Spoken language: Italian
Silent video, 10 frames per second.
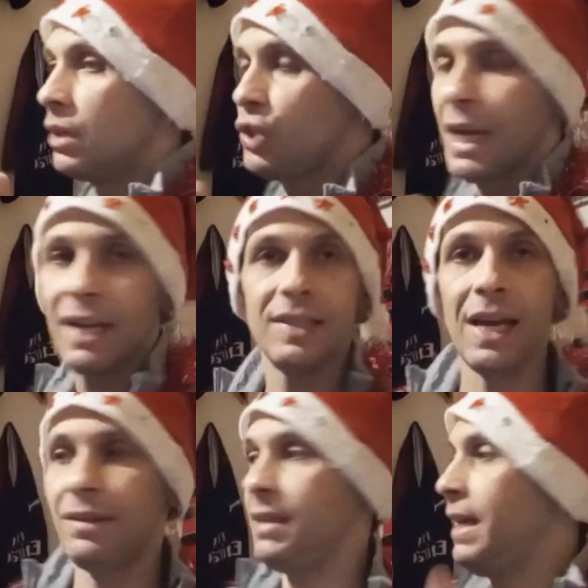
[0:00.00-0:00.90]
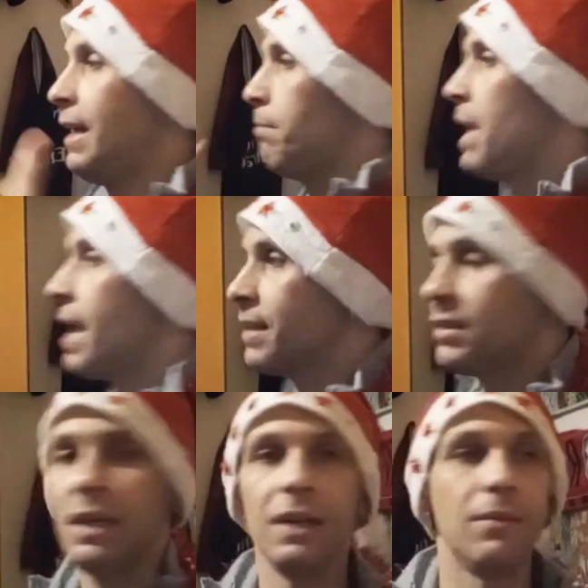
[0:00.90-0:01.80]
CR7 e
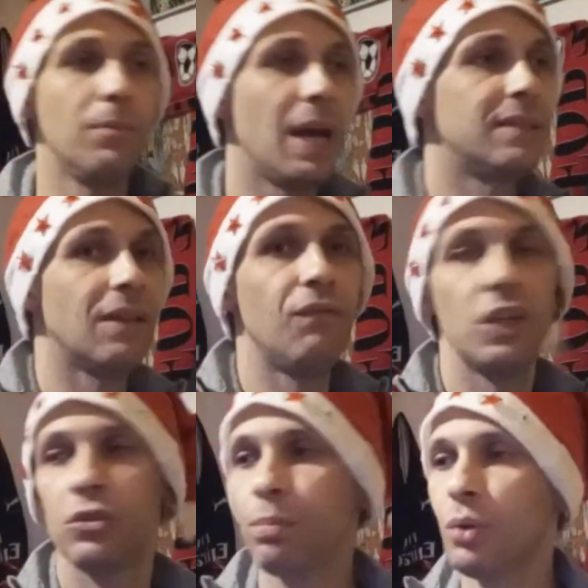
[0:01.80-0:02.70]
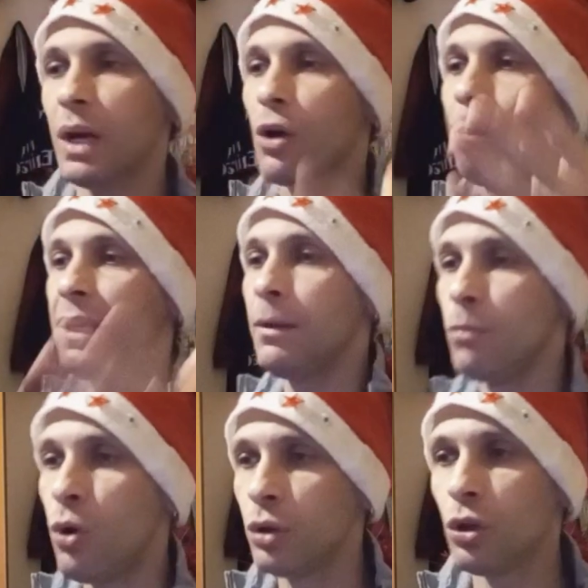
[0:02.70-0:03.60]
Messi. Messi ha vinto pure la Coppa del
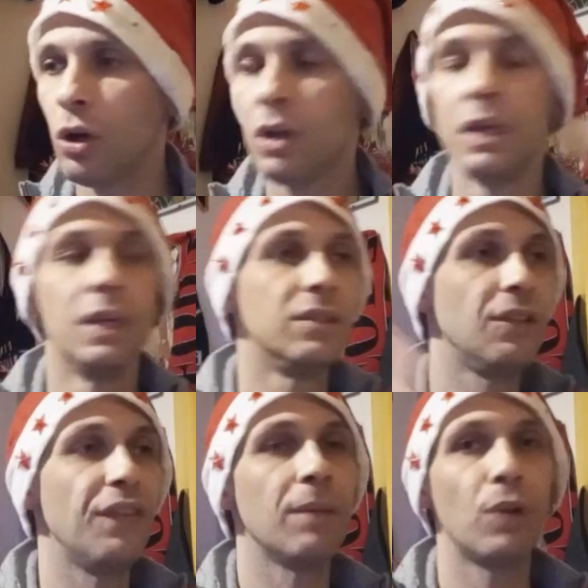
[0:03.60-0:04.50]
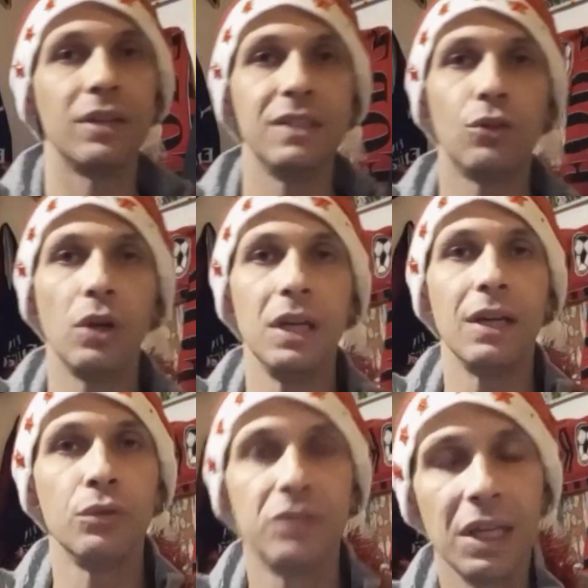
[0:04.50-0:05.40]
Mondo, si fermano ai
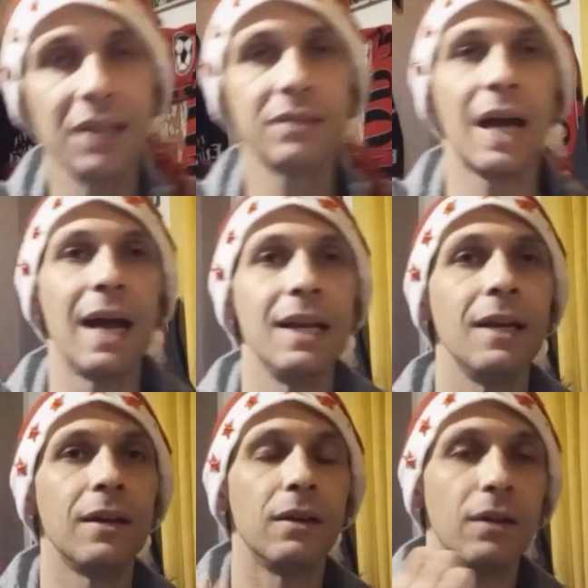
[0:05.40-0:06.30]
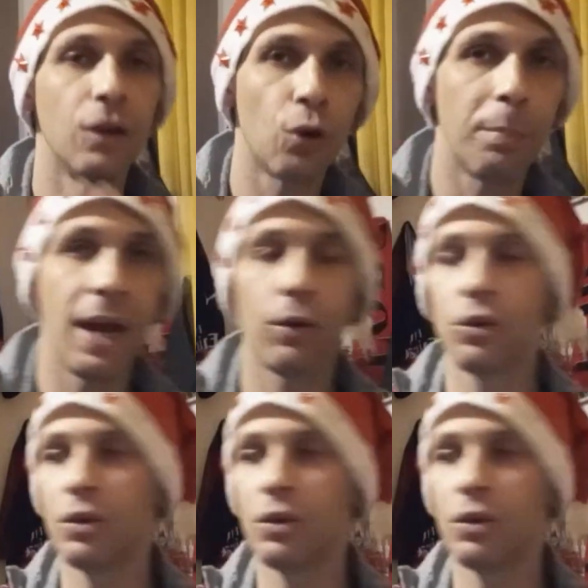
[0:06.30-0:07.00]
titoli continentali, europeo